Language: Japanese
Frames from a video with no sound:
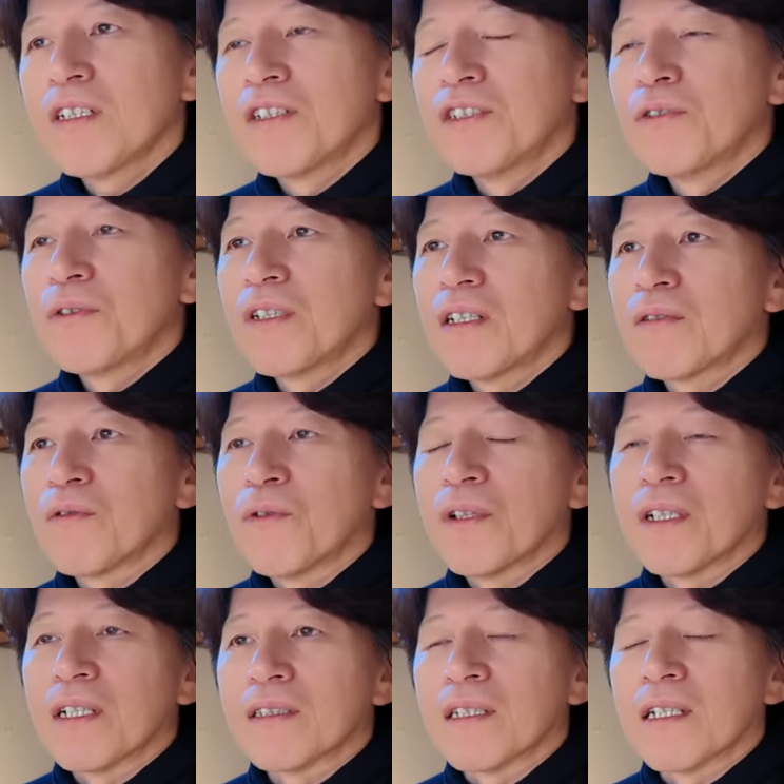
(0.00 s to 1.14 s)
非常にあのご縁
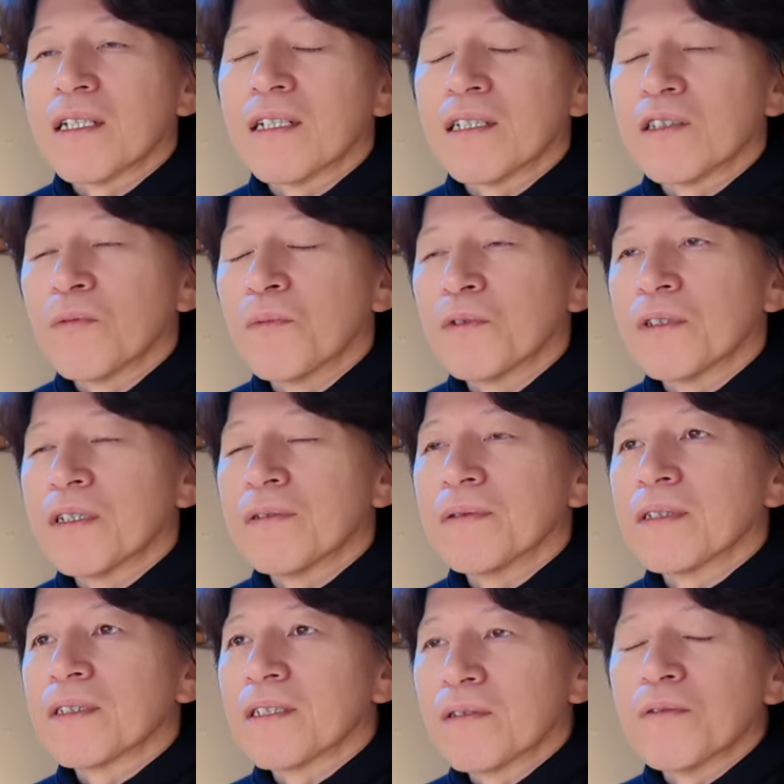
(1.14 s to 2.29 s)
があったなって思ってるん
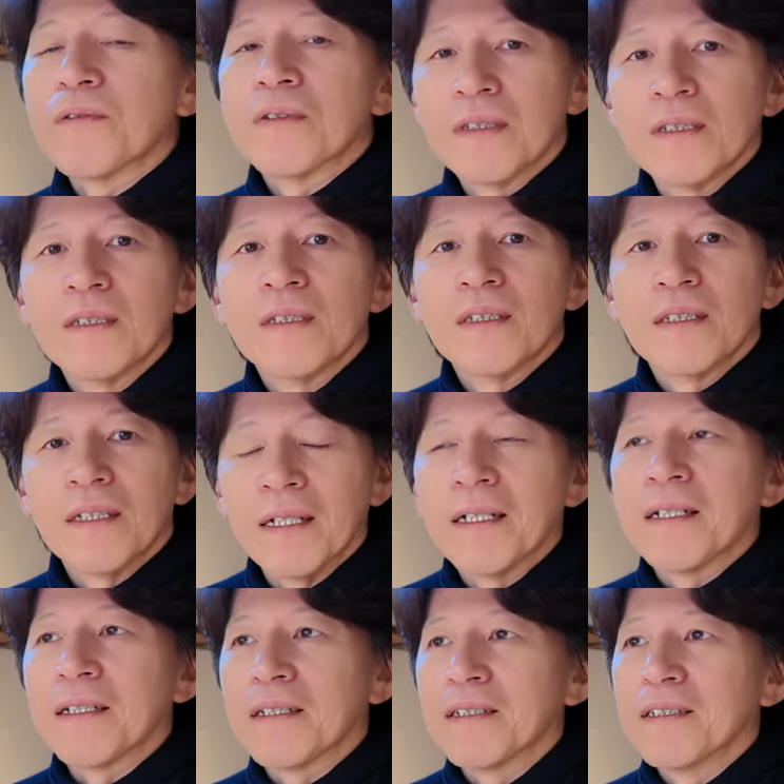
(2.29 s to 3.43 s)
ですけど、
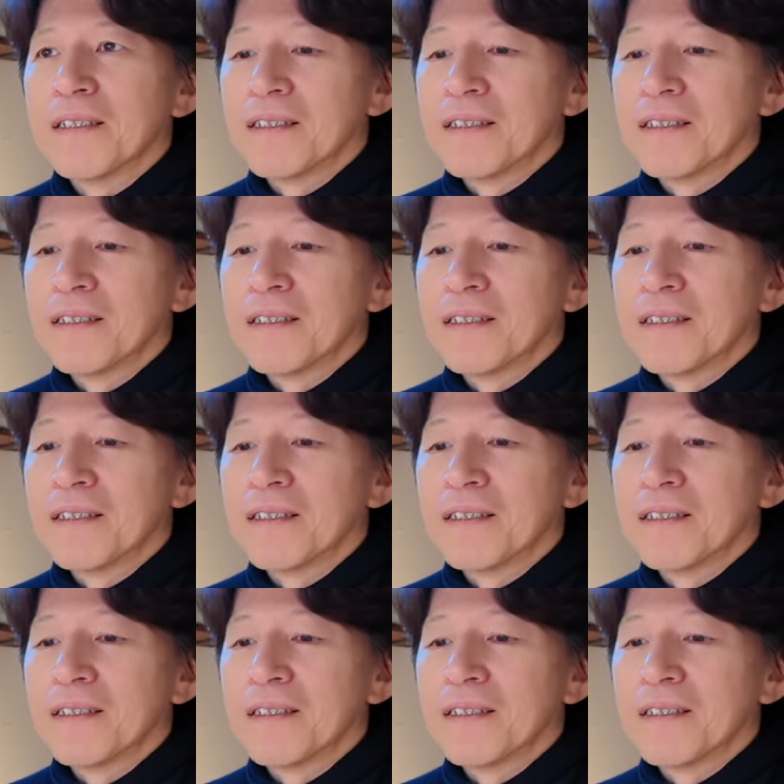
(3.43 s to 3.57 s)
はい。